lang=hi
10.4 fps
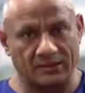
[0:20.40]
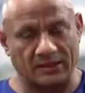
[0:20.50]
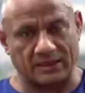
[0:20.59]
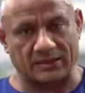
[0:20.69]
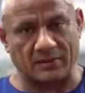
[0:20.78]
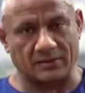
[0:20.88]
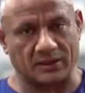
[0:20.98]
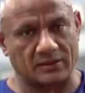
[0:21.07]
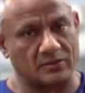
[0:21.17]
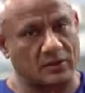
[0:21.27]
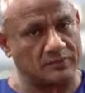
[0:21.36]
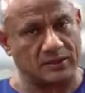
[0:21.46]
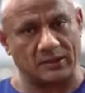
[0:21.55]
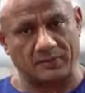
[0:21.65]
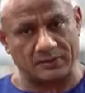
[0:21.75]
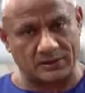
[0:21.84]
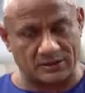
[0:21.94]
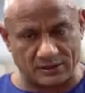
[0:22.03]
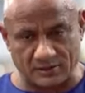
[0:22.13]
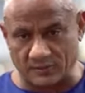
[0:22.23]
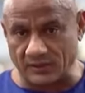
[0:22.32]
इस रेस्ट टाइम के साथ तो आप देख रहे हैं पच्चीस
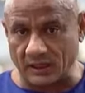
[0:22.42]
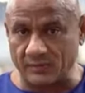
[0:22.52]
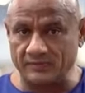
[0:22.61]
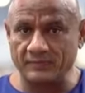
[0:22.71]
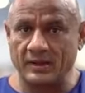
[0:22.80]
तीस मिनट आप